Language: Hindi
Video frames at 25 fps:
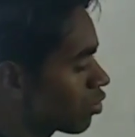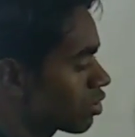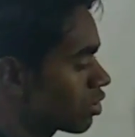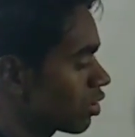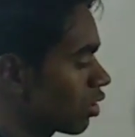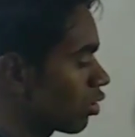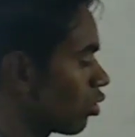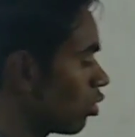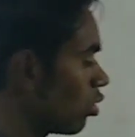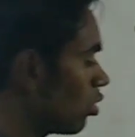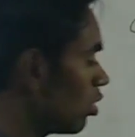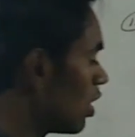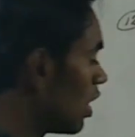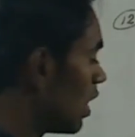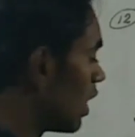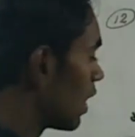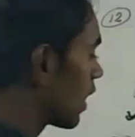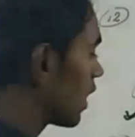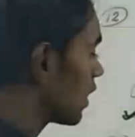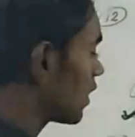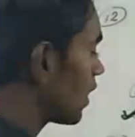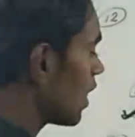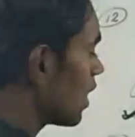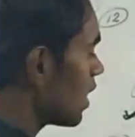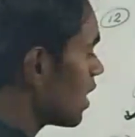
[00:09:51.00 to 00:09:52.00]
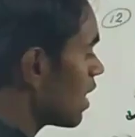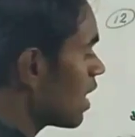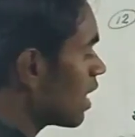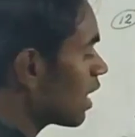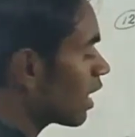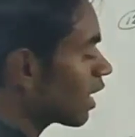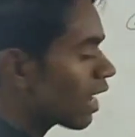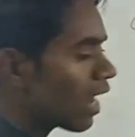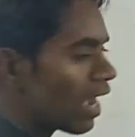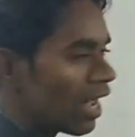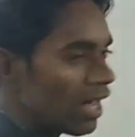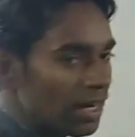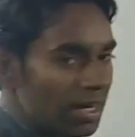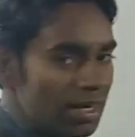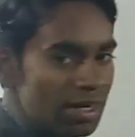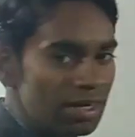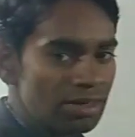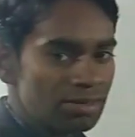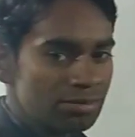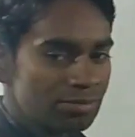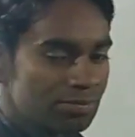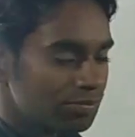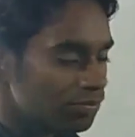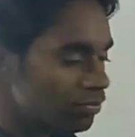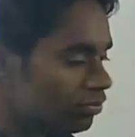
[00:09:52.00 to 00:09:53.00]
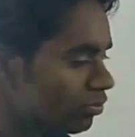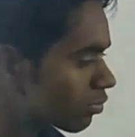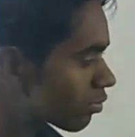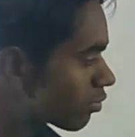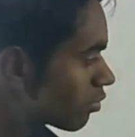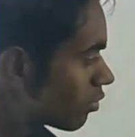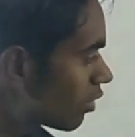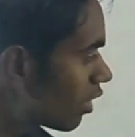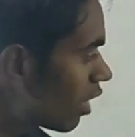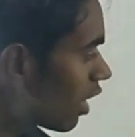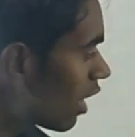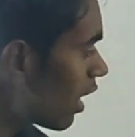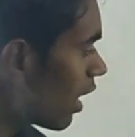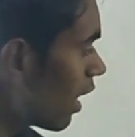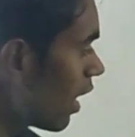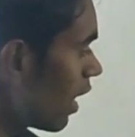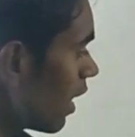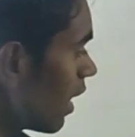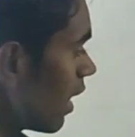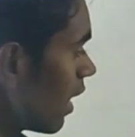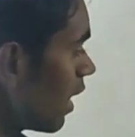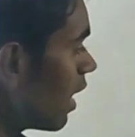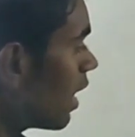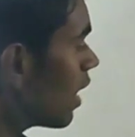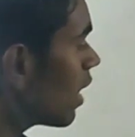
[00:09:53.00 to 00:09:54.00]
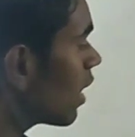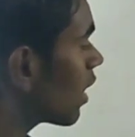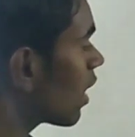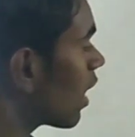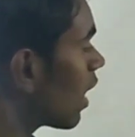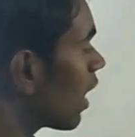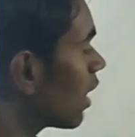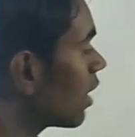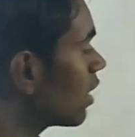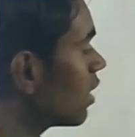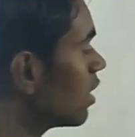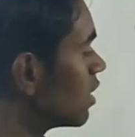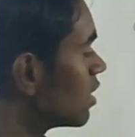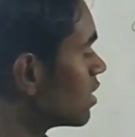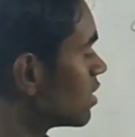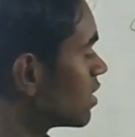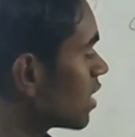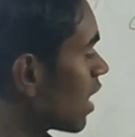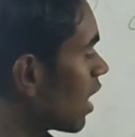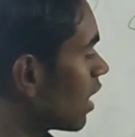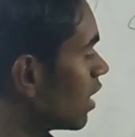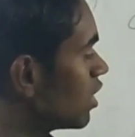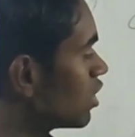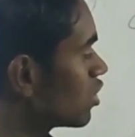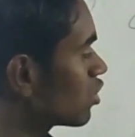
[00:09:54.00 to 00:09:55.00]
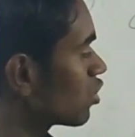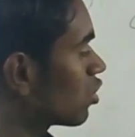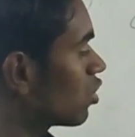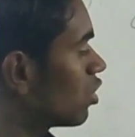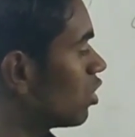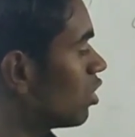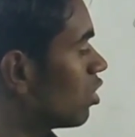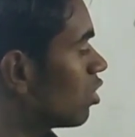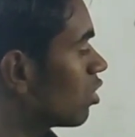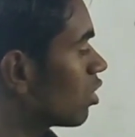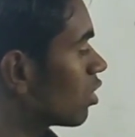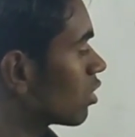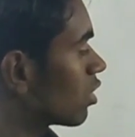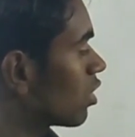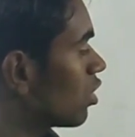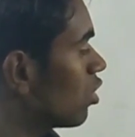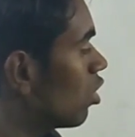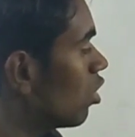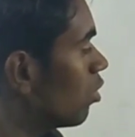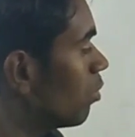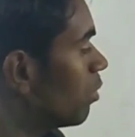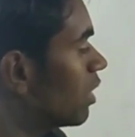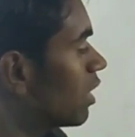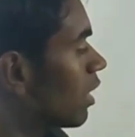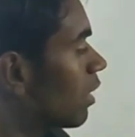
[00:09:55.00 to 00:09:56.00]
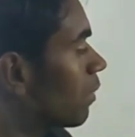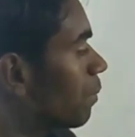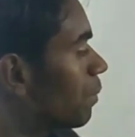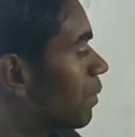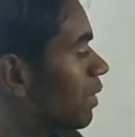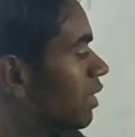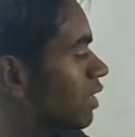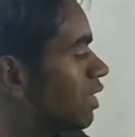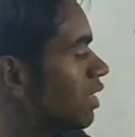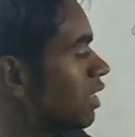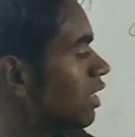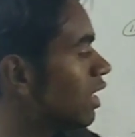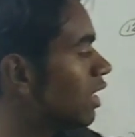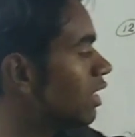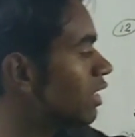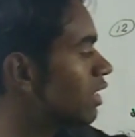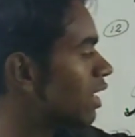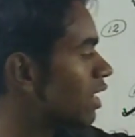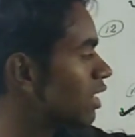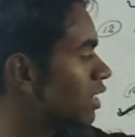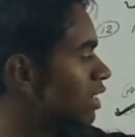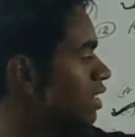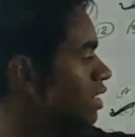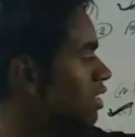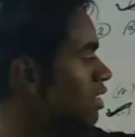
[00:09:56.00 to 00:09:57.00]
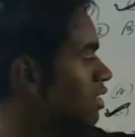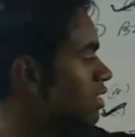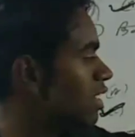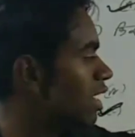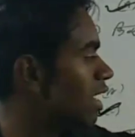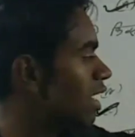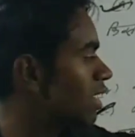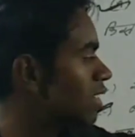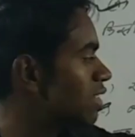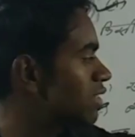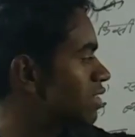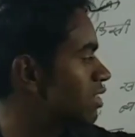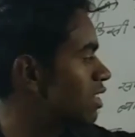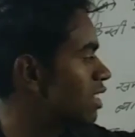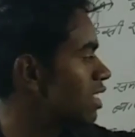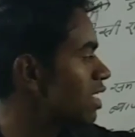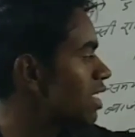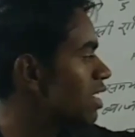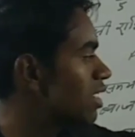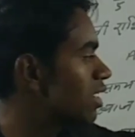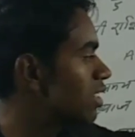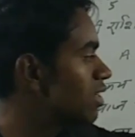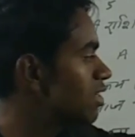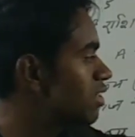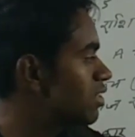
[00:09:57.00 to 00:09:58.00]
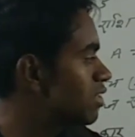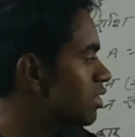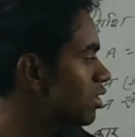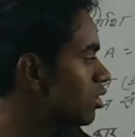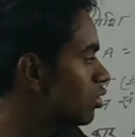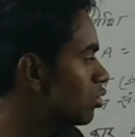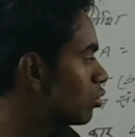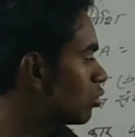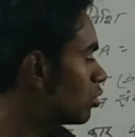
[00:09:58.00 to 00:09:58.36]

क्वेश्चन को कहता है एक कार है ना एक कार 40 किलोमीटर प्रति घंटा की चाल से एक निश्चित